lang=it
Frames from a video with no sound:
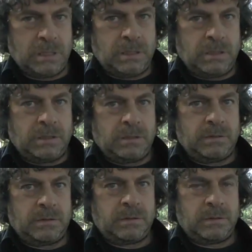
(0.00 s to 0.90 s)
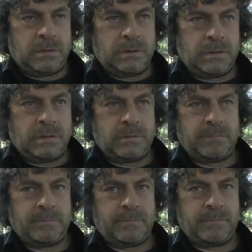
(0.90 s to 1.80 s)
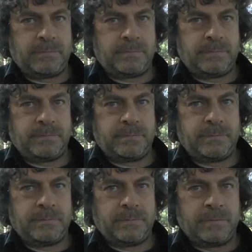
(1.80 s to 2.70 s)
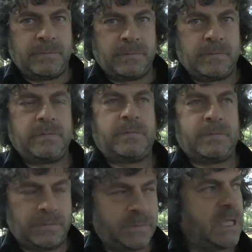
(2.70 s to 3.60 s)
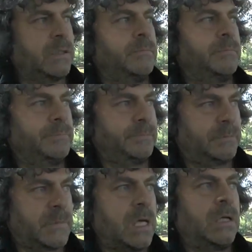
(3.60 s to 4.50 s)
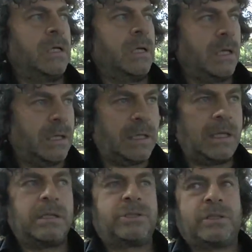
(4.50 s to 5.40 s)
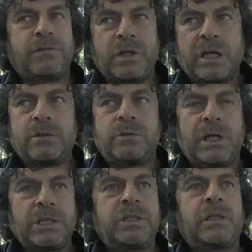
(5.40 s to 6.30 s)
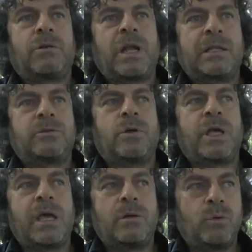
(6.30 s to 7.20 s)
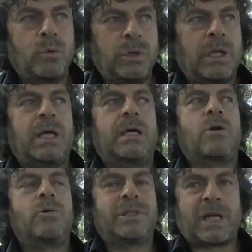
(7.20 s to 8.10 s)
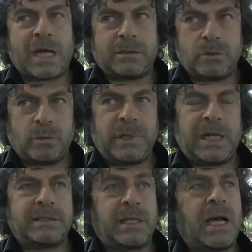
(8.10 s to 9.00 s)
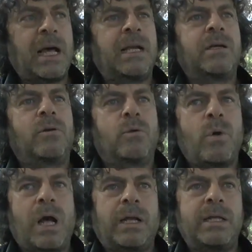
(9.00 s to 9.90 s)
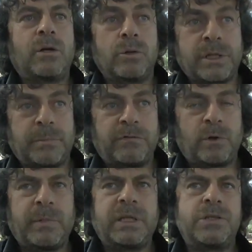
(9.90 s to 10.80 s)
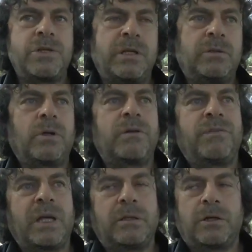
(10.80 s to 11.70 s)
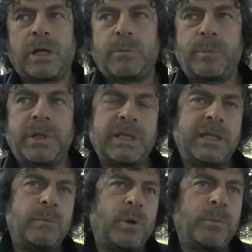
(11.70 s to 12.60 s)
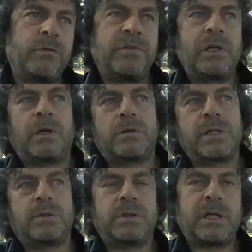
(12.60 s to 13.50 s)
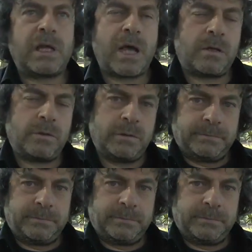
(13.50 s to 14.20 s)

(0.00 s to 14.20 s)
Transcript: nasce, secondo voi già si sta, eh, ci sta sì. vendendo allo Stato? Il certificato di nascita non è altro che un contratto bilaterale col quale inconsapevolmente i genitori vendono la proprietà del proprio figlio allo Stato italiano.